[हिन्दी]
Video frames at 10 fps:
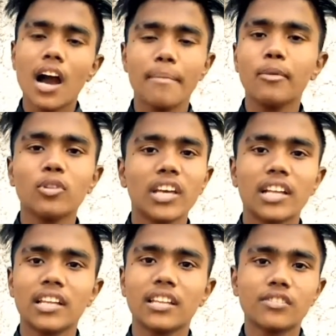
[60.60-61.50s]
आप लोग देख
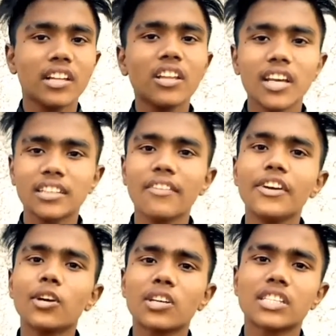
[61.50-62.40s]
लेना चलो देखते
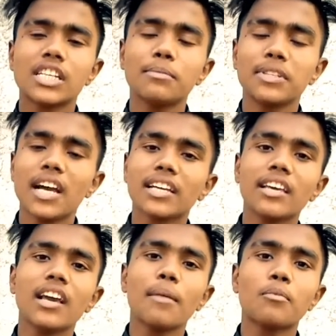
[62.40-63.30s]
वीडियो को इस लिंक में
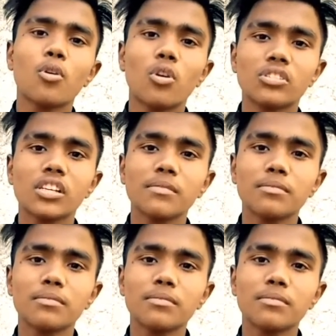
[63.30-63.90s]
जाके कि आपको कौन सा